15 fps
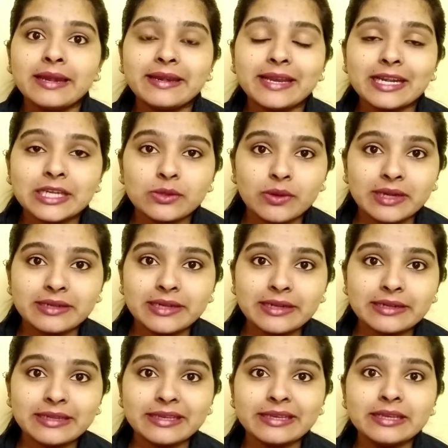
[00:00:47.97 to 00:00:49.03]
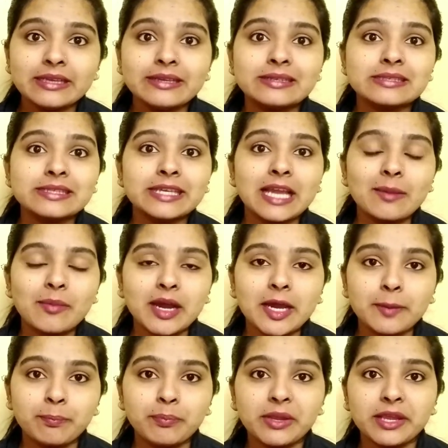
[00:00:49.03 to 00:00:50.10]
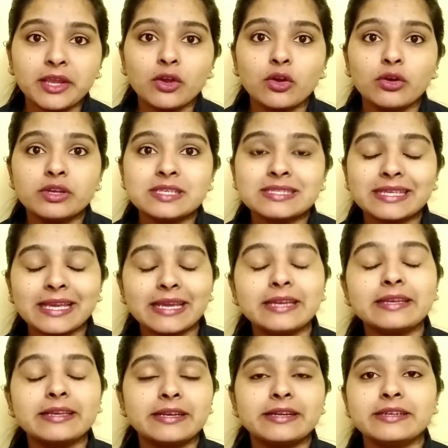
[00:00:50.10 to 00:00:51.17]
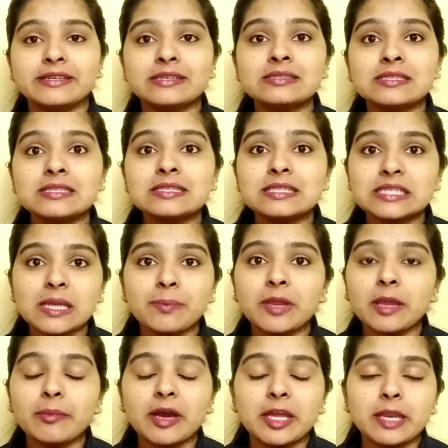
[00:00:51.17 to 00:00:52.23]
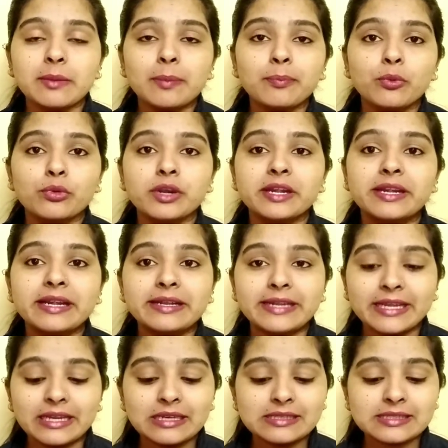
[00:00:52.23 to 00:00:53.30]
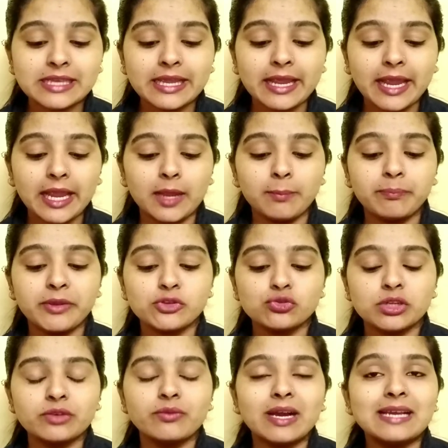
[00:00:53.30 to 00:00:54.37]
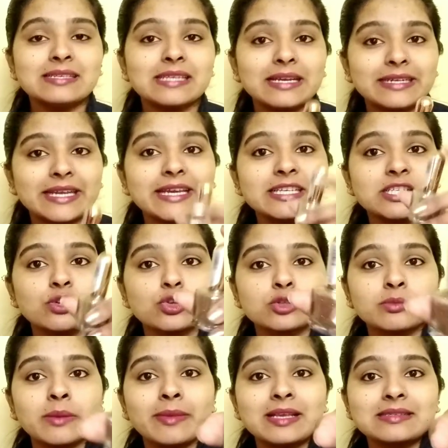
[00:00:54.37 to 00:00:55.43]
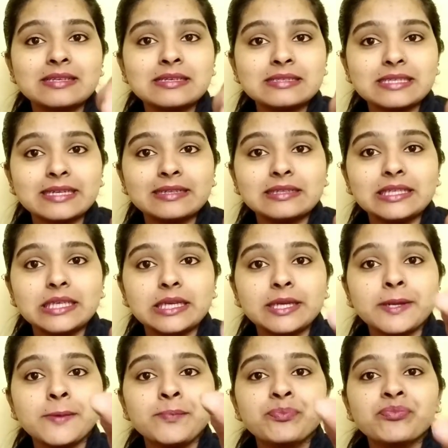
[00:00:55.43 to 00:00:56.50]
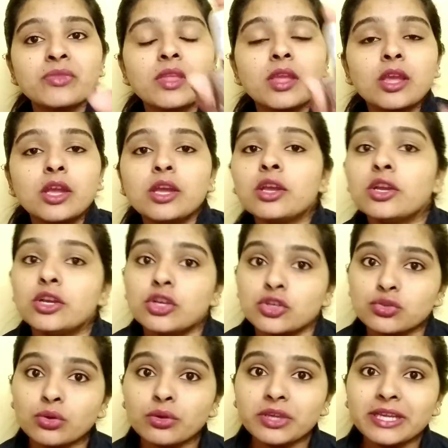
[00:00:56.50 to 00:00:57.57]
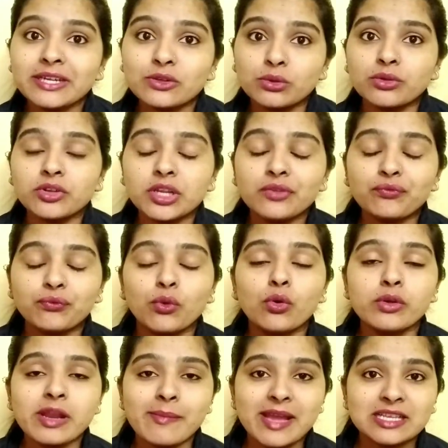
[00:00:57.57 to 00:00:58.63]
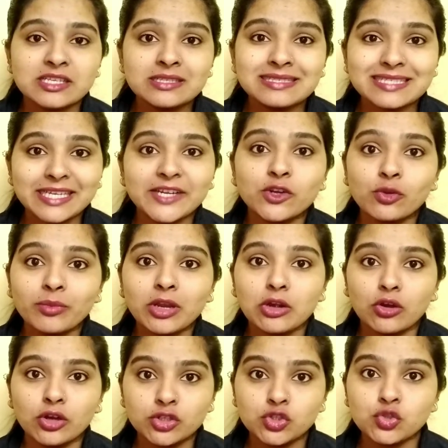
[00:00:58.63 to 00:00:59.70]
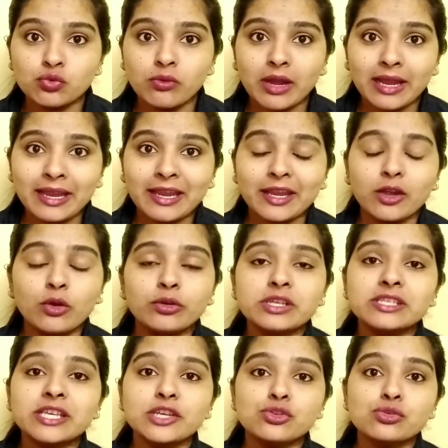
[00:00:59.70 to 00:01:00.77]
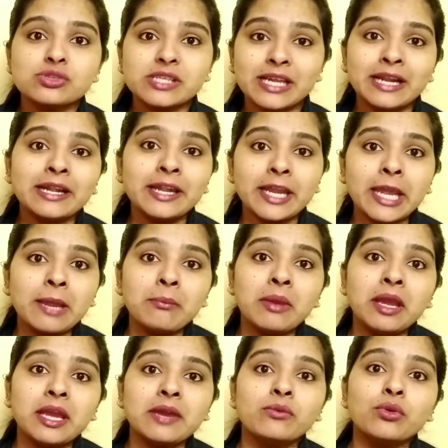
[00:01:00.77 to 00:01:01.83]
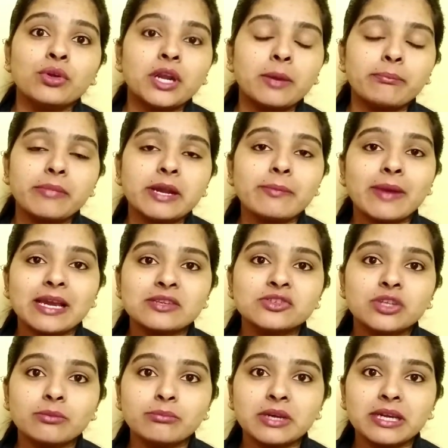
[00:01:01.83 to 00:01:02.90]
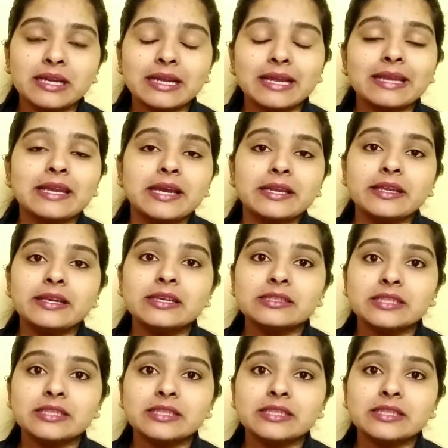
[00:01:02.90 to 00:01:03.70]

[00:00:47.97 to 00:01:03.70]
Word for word: नेट क्वांटिटी इसकी एमआरपी और इसके इंग्रेडिएंट्स इन सब के बारे में पूरी डिटेल इसके कैप पे जो इनवाइस अटैच है उसमें मेंशंस रहती है सो so, ये 24 अमेजिंग सेडो में लॉन्च हुआ है और इसके जो सेड नेम है वो नंबर बाइज नंबर है यानी कि